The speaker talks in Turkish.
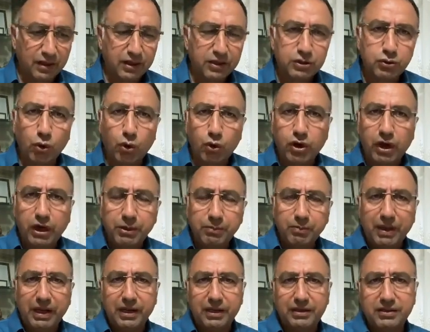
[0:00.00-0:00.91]
İşte o
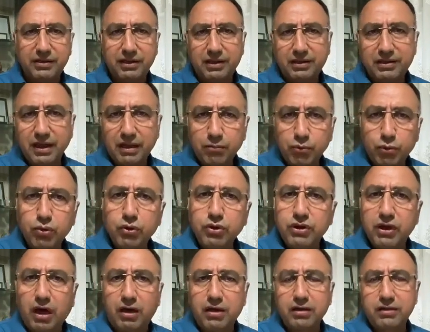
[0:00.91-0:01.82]
kayıp elektrikler bugün
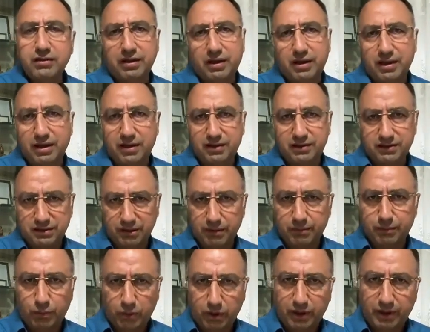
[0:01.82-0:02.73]
yangınlara
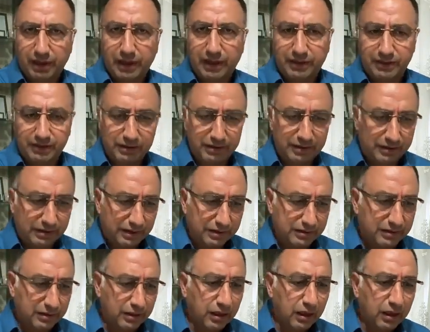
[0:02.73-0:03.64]
sebep olan elektrikler.